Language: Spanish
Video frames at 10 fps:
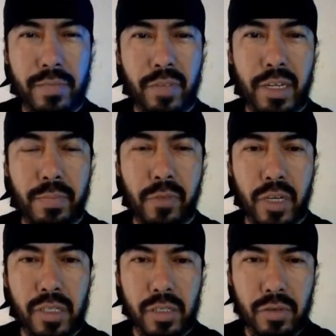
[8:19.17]
Moni, por
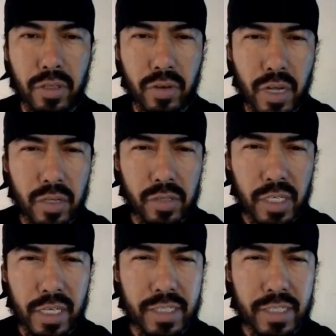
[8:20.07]
estos cuatro años y que